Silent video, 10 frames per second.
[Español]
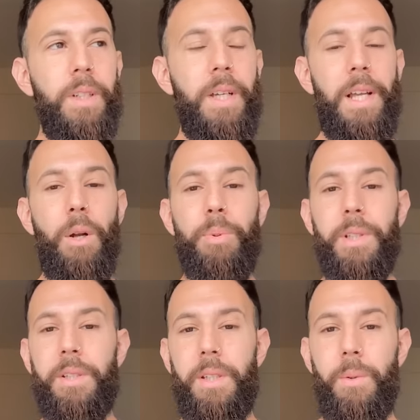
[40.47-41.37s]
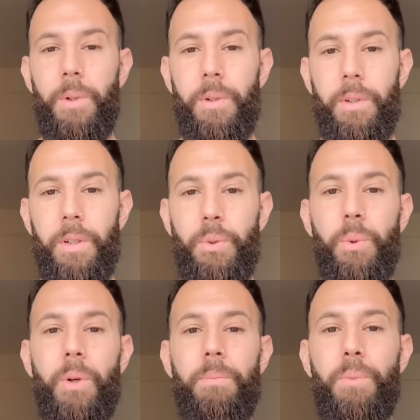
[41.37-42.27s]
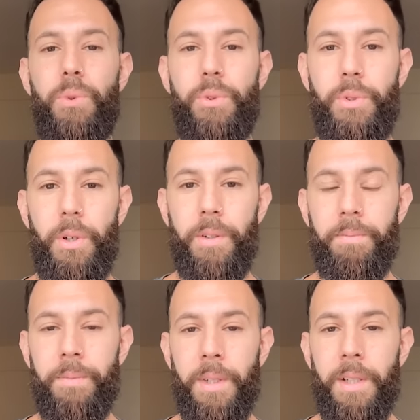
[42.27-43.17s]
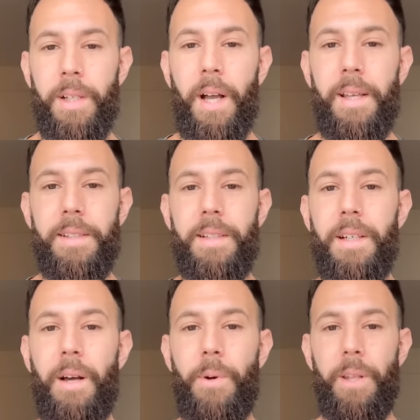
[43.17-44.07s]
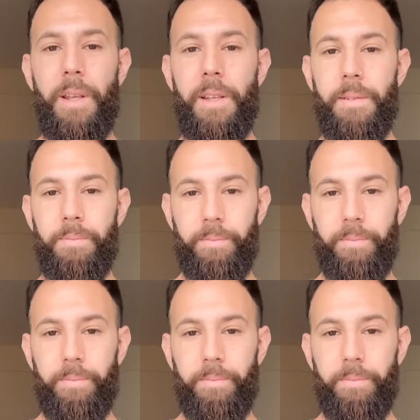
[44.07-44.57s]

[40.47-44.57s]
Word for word: El obsesivo y su compulsión a decir la verdad.